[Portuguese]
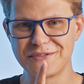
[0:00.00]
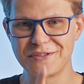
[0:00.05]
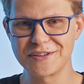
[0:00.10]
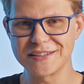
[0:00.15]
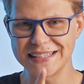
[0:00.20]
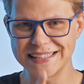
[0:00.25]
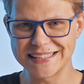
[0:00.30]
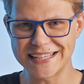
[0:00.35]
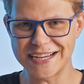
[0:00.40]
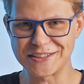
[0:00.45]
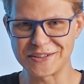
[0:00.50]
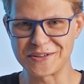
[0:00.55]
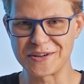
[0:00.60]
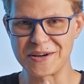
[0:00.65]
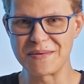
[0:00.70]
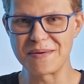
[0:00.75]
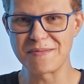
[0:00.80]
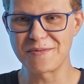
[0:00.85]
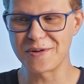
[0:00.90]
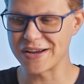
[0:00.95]
Se vocês acham
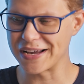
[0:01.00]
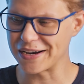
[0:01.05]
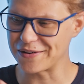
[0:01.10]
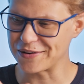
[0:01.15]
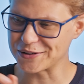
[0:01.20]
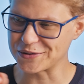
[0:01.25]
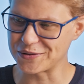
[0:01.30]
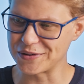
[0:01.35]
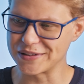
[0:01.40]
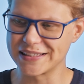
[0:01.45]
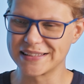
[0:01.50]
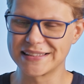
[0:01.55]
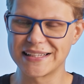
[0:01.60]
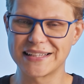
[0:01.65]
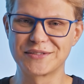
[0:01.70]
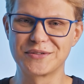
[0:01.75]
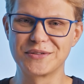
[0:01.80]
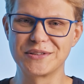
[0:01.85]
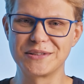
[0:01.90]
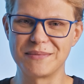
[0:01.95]
que eu me empolguei com as coisas
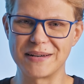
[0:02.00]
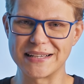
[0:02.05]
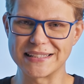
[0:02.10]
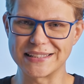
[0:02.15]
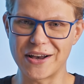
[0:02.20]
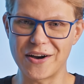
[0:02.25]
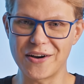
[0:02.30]
das últimas